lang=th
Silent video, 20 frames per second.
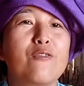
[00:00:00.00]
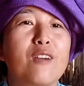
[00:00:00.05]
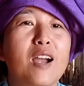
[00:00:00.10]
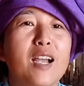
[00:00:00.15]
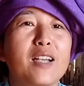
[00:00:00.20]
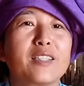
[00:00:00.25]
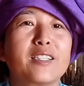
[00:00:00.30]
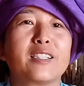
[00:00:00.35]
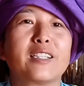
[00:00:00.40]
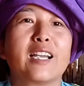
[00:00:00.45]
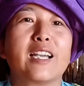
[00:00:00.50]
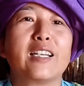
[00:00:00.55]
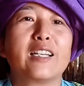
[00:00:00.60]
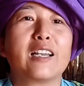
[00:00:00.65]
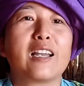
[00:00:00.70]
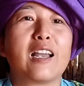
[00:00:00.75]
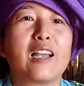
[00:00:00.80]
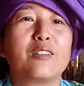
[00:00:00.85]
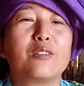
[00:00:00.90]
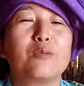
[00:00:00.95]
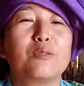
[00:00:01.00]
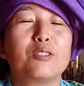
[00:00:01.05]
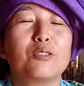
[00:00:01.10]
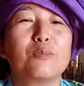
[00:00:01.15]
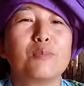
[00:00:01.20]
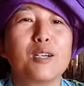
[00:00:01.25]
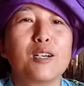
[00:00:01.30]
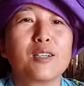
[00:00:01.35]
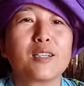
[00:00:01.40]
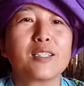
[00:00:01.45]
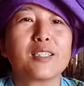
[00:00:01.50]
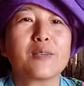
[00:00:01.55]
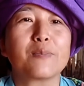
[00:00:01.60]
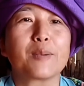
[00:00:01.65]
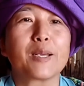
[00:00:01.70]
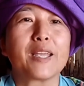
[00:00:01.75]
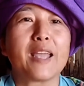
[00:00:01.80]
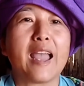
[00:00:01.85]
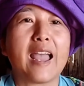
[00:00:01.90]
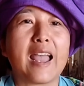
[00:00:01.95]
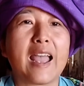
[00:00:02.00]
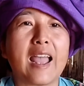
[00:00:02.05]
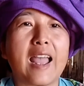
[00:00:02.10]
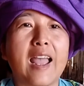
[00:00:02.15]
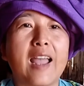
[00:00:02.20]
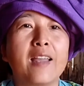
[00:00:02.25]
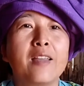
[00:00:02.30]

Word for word: ว่าง ๆ ยังไงนะคะยูทูบเบอร์ก็จะไปหา